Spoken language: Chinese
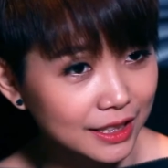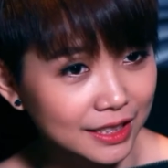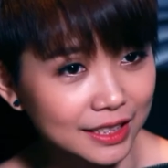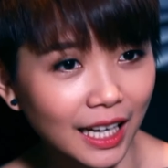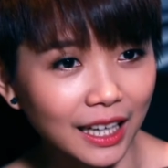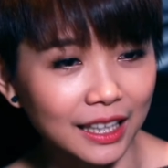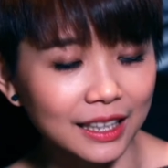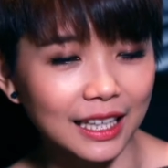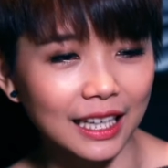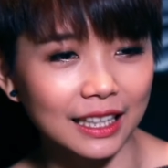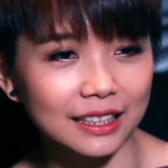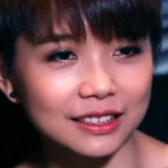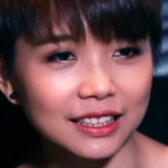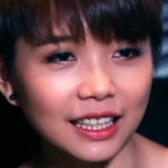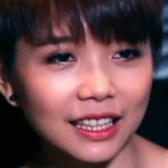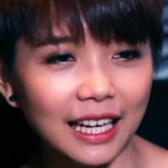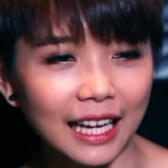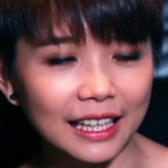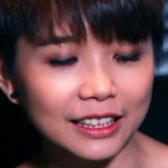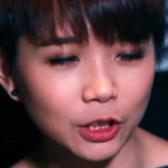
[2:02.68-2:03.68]
上两
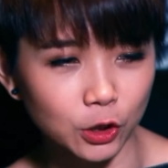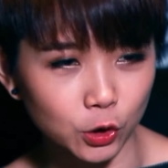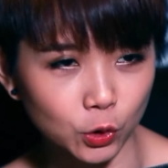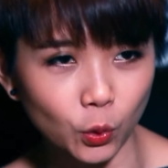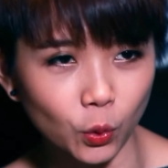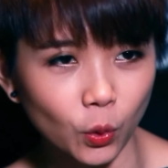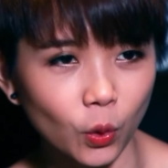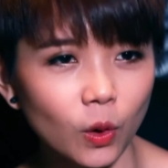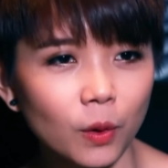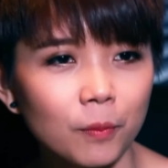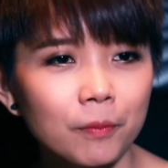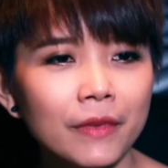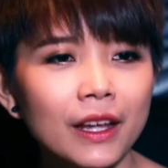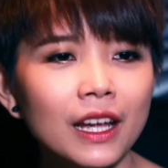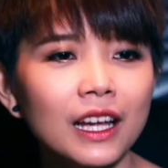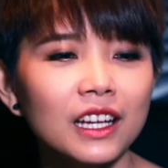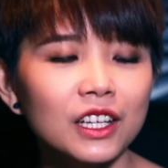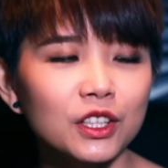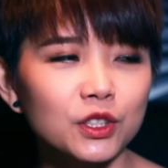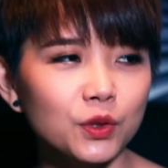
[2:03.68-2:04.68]
张来的多，
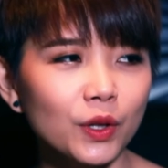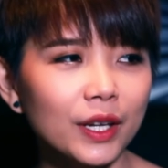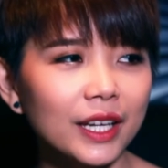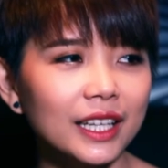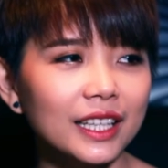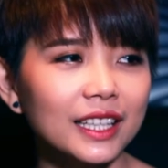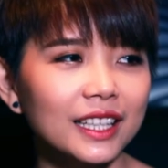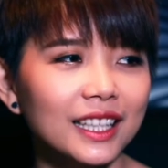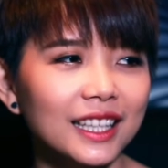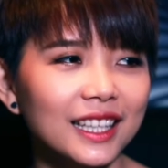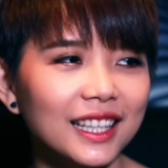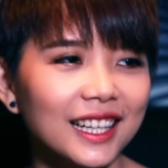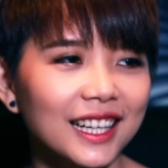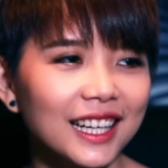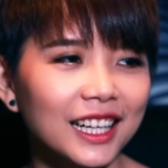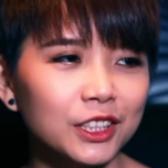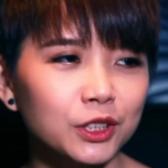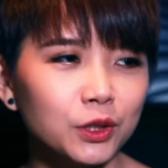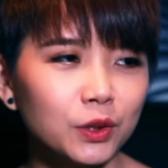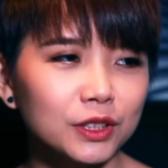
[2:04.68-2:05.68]
所以
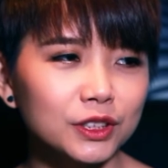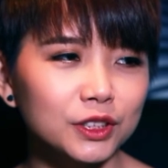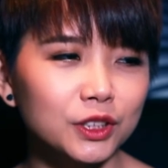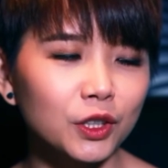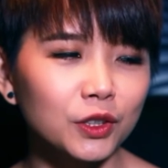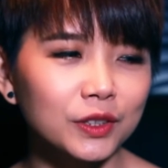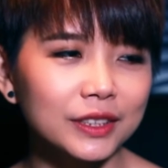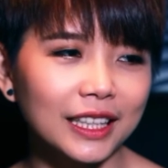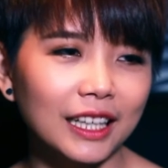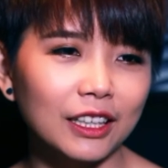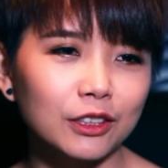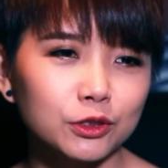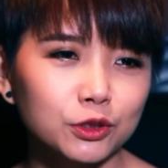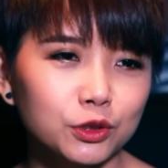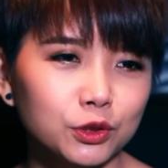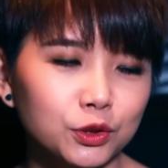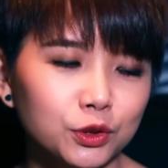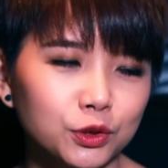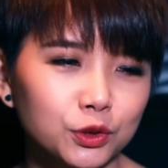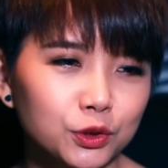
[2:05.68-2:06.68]
很多时候你要
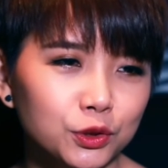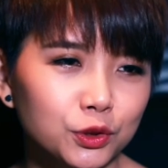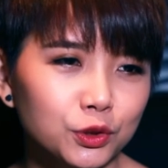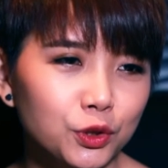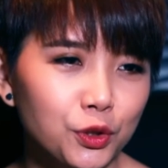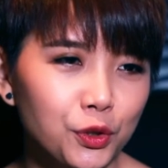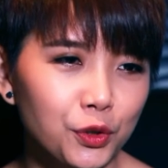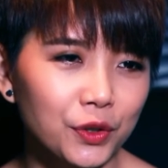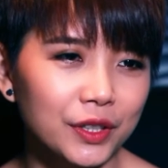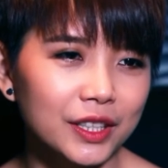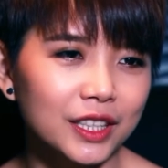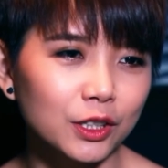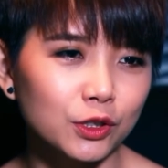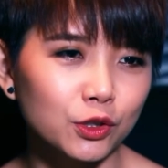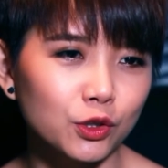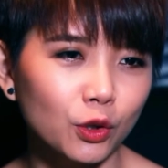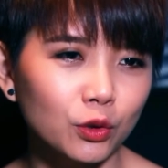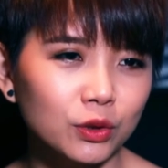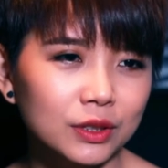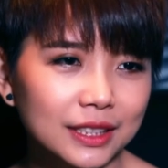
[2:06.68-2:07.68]
取取一个
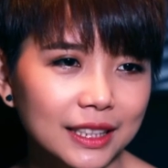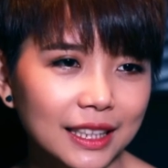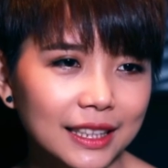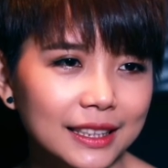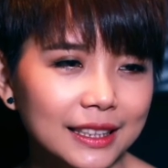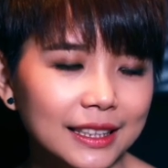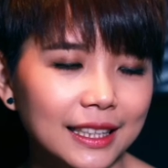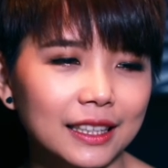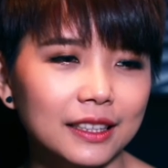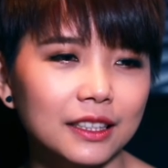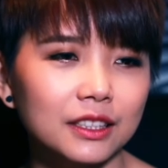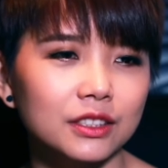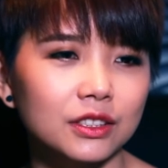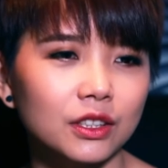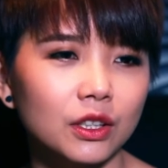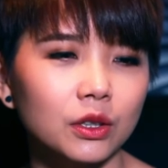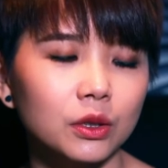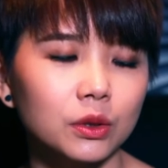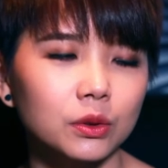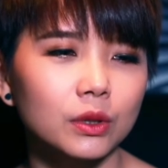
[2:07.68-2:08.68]
中间点的
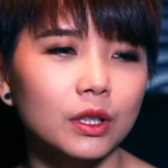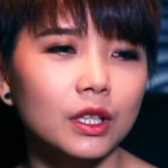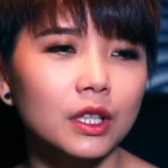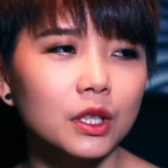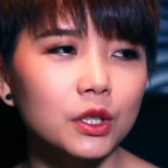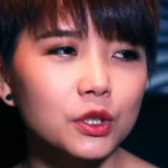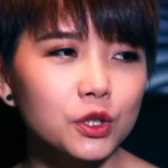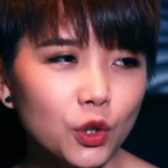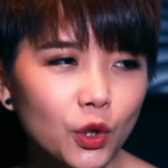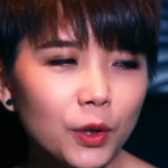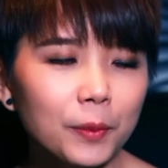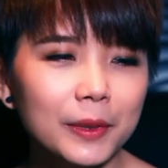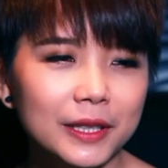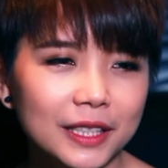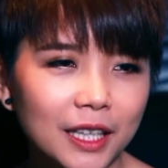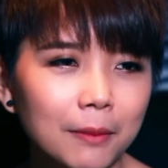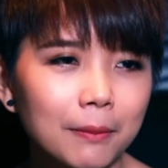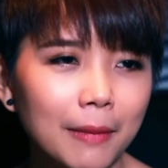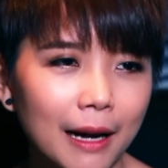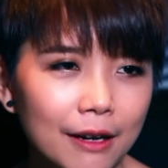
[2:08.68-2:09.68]
时候，就会比
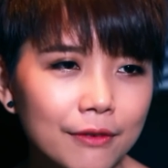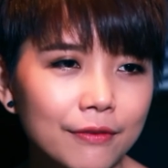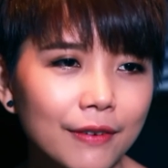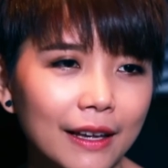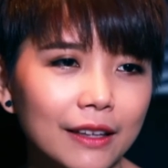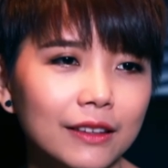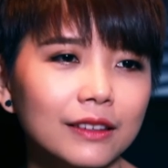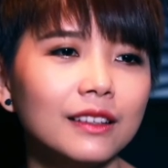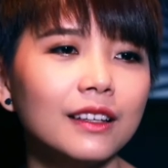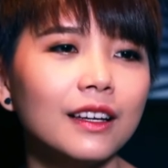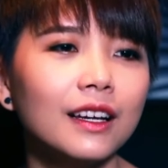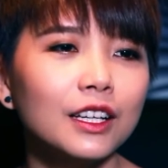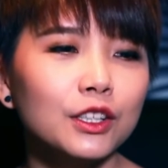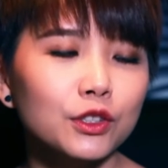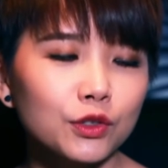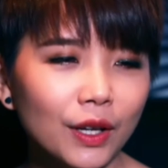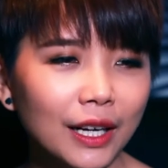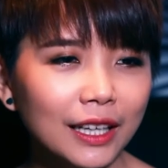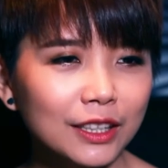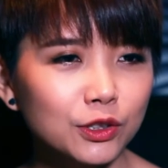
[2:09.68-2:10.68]
较麻烦。
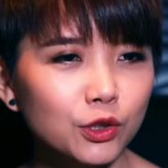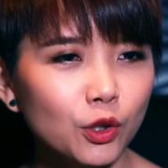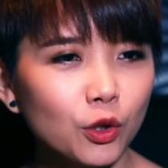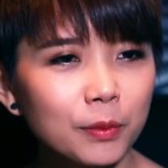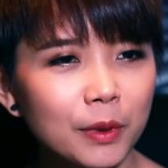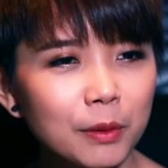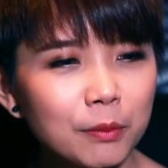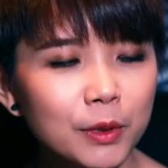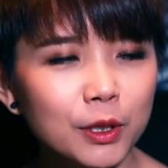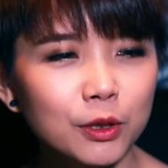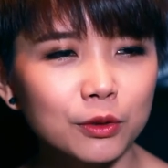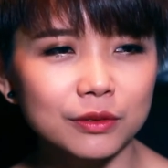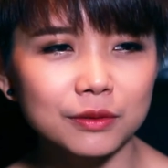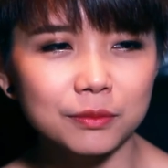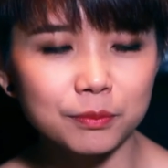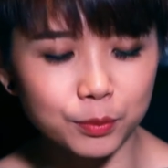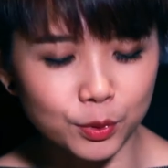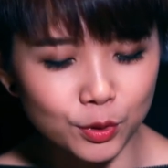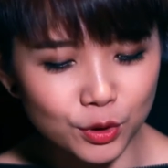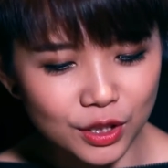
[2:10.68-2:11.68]
虽然说我们没有
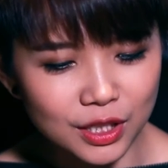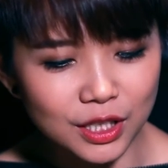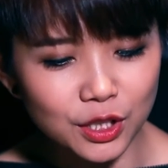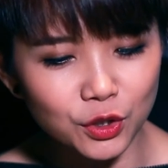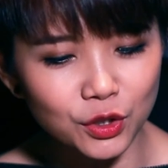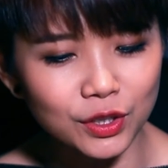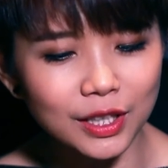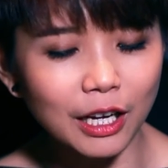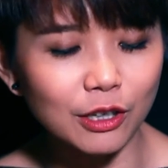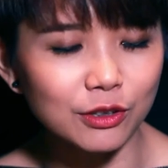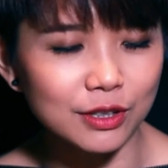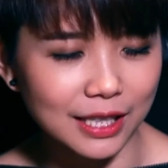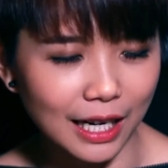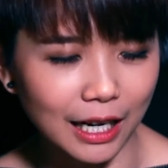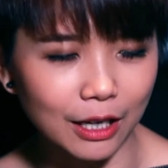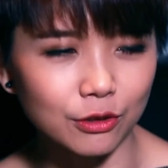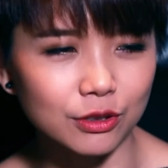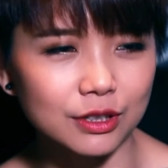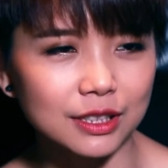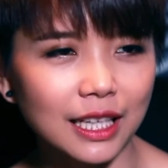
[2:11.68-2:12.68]
不至于到
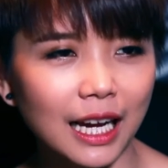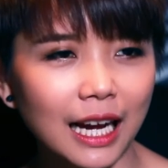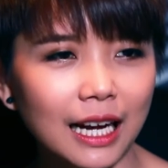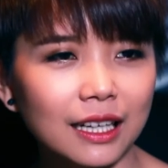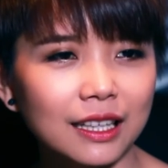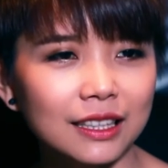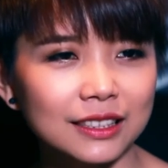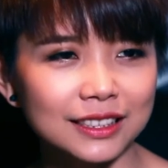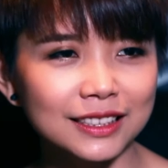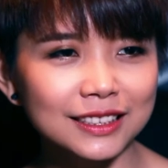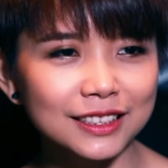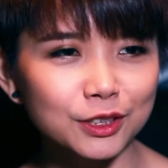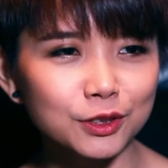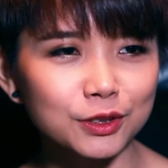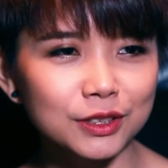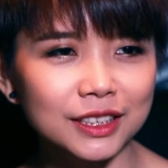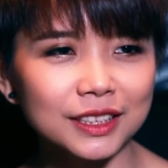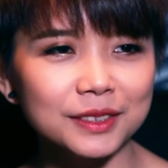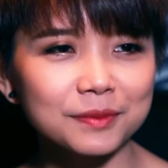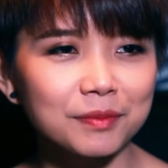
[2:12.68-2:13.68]
吵架，可是就
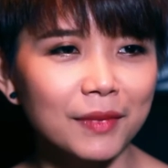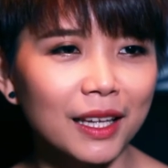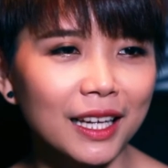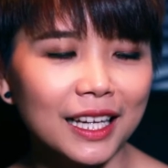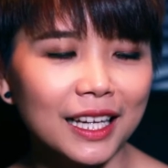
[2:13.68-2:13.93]
是，